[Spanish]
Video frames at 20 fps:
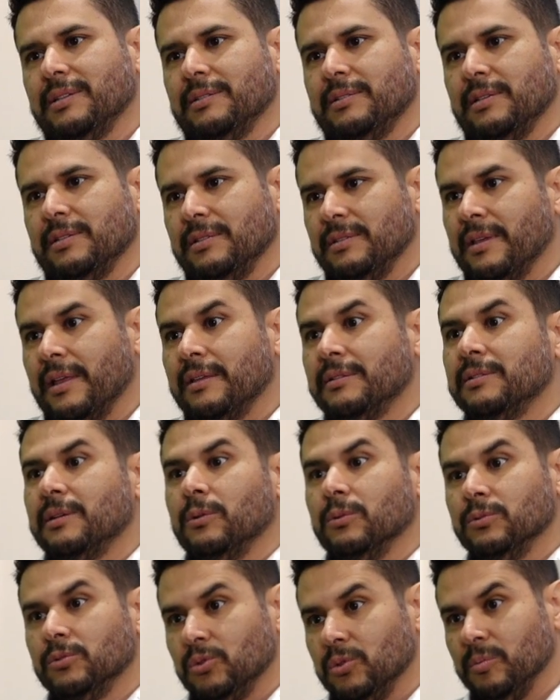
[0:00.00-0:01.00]
necesidades de
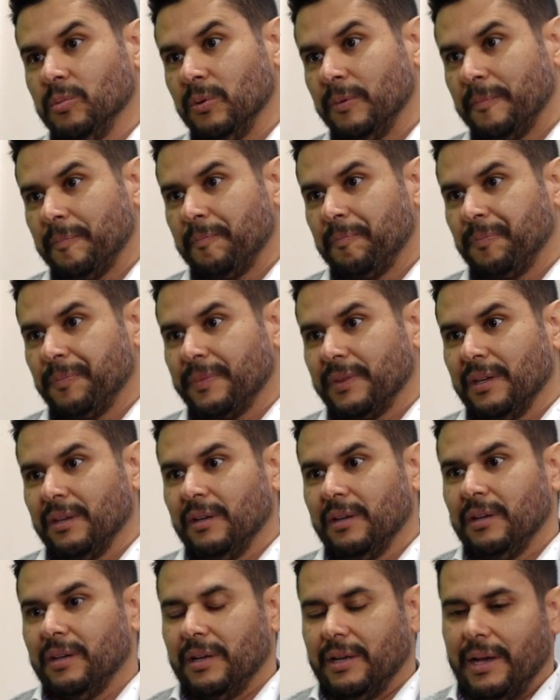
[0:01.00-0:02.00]
consumo.
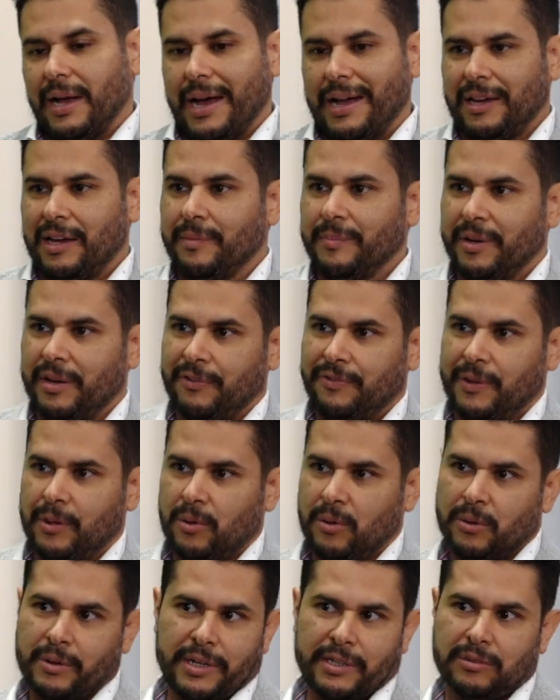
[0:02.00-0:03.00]
¿A qué me
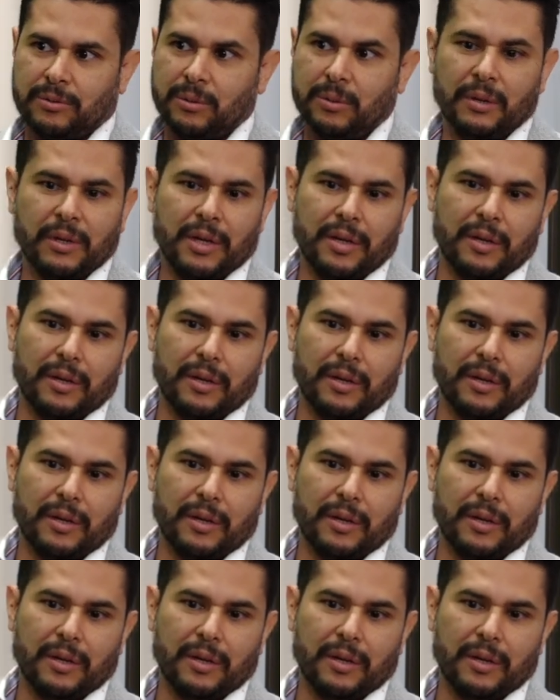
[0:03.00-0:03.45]
refiero con esto?